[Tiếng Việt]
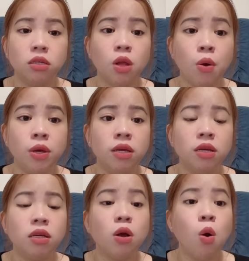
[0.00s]
thôi
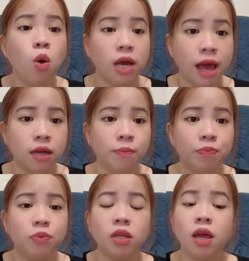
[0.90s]
cố gắng
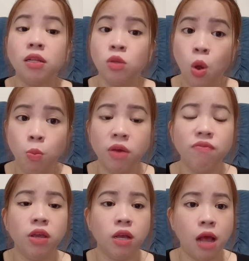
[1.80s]
kết thúc cái
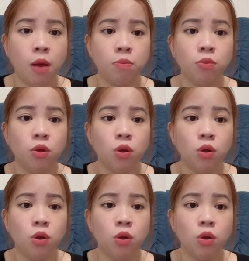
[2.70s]
việc học